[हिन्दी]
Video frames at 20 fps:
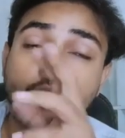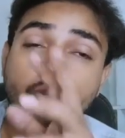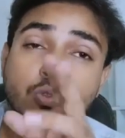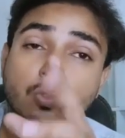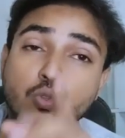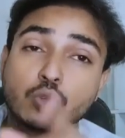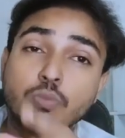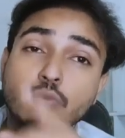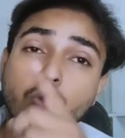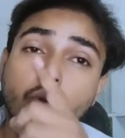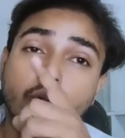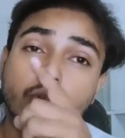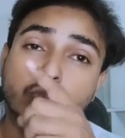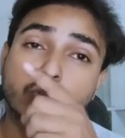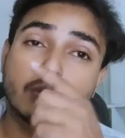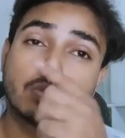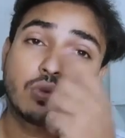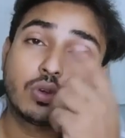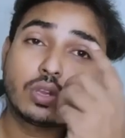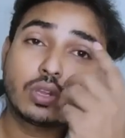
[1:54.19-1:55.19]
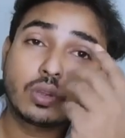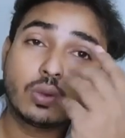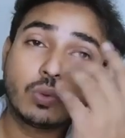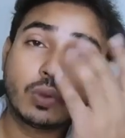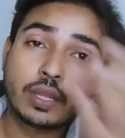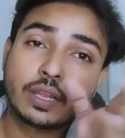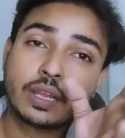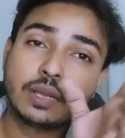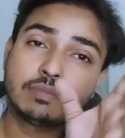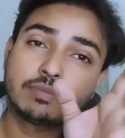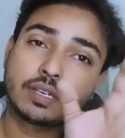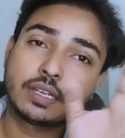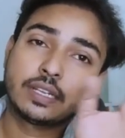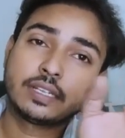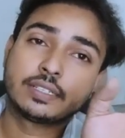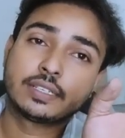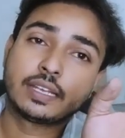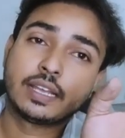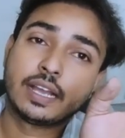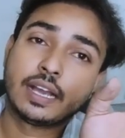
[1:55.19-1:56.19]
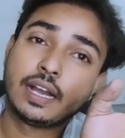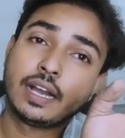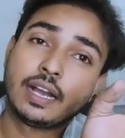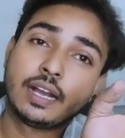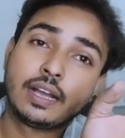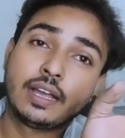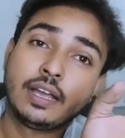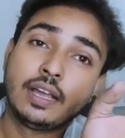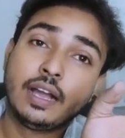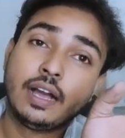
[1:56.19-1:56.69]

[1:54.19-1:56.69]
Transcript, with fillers: तो तुम लोग जो बोलोगे वही हम करेंगे हाँ